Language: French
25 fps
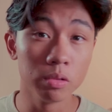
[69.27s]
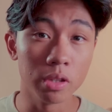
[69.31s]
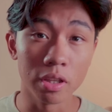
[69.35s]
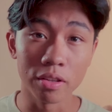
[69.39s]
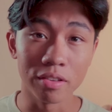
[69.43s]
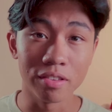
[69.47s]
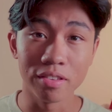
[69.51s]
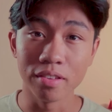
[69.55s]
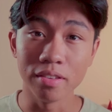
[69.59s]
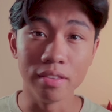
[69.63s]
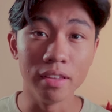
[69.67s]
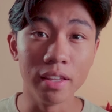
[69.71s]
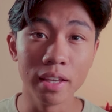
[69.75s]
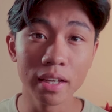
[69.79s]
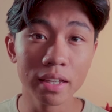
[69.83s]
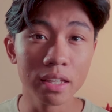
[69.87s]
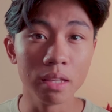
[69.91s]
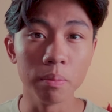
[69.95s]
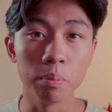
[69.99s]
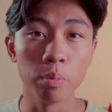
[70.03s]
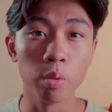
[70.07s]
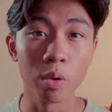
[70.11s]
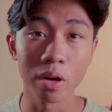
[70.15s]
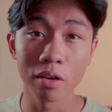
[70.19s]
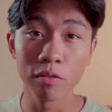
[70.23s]
des idées qui
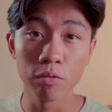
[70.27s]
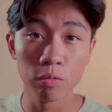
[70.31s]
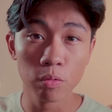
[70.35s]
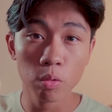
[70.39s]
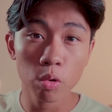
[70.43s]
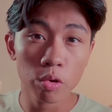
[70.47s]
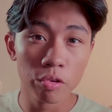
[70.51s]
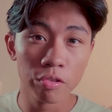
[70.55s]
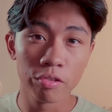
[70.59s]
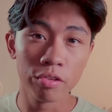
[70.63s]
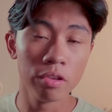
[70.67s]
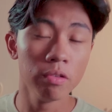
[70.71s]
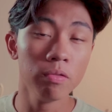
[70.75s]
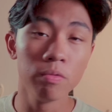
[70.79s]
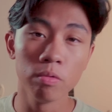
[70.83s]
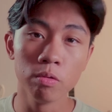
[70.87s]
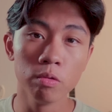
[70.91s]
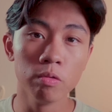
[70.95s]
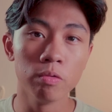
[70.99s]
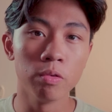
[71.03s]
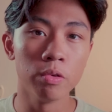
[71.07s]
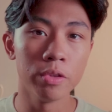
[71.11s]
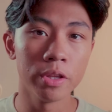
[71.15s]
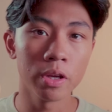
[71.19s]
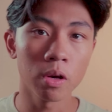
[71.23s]
pourraient vous aussi
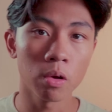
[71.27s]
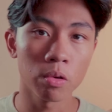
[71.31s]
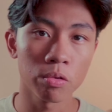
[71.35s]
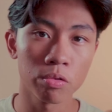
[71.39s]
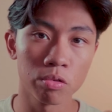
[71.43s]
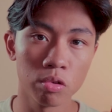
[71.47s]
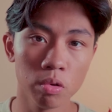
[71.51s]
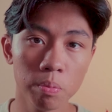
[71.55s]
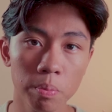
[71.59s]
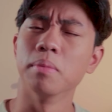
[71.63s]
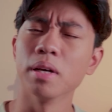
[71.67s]
vous venir en sup.